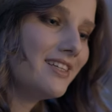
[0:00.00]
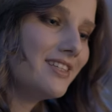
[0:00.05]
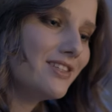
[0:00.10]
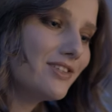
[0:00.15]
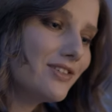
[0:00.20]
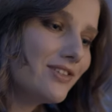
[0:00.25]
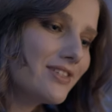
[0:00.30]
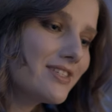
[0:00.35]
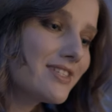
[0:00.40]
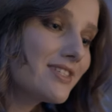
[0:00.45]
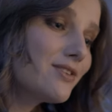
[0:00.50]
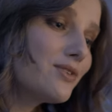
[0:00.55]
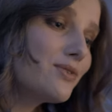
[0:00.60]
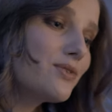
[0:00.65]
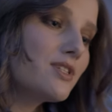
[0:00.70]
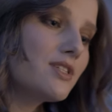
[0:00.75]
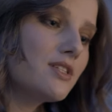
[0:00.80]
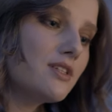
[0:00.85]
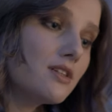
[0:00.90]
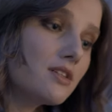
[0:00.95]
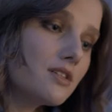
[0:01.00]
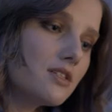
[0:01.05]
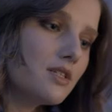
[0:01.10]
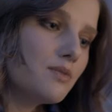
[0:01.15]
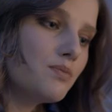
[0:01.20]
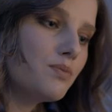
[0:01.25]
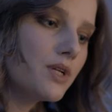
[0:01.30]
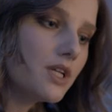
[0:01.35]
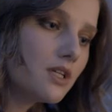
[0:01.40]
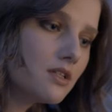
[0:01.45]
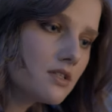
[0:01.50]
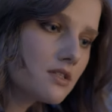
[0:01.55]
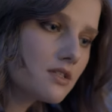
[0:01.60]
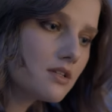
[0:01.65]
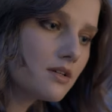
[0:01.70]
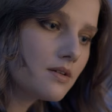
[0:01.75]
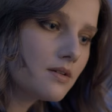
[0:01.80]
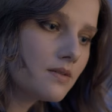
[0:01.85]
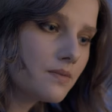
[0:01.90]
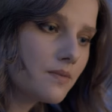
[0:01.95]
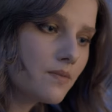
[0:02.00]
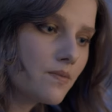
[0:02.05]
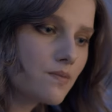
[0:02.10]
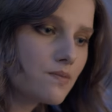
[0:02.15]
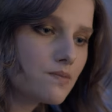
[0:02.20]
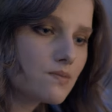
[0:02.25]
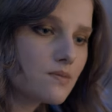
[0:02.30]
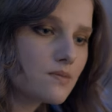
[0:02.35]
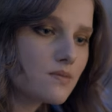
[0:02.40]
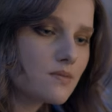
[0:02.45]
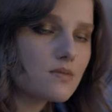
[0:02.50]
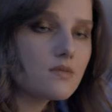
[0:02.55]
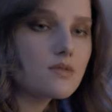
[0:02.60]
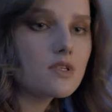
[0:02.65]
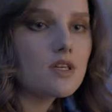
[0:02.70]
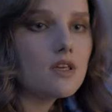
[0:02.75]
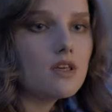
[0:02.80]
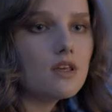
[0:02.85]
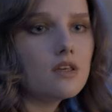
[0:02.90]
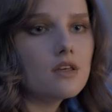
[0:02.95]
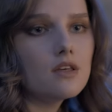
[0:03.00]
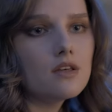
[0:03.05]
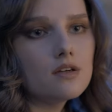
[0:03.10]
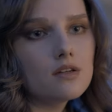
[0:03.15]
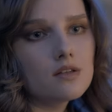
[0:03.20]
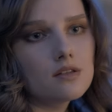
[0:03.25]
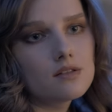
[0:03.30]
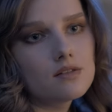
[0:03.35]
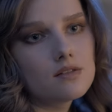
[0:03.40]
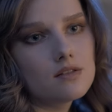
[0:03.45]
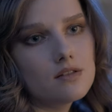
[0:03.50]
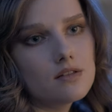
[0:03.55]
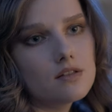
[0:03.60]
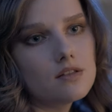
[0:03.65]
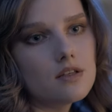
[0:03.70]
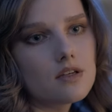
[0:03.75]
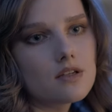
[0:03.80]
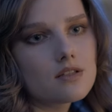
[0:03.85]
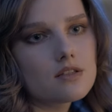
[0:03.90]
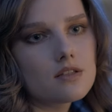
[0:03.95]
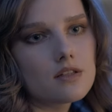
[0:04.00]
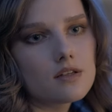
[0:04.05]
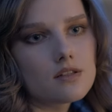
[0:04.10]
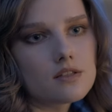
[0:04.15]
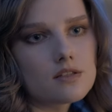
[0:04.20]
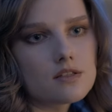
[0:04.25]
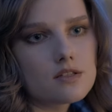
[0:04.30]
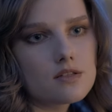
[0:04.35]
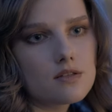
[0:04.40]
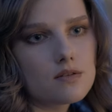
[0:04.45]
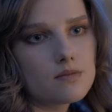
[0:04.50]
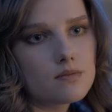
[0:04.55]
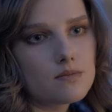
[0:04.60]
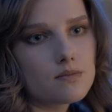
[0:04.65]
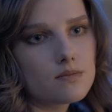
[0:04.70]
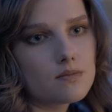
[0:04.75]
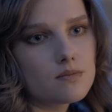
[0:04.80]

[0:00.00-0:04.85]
Но из-за усердия принца и их не осталось.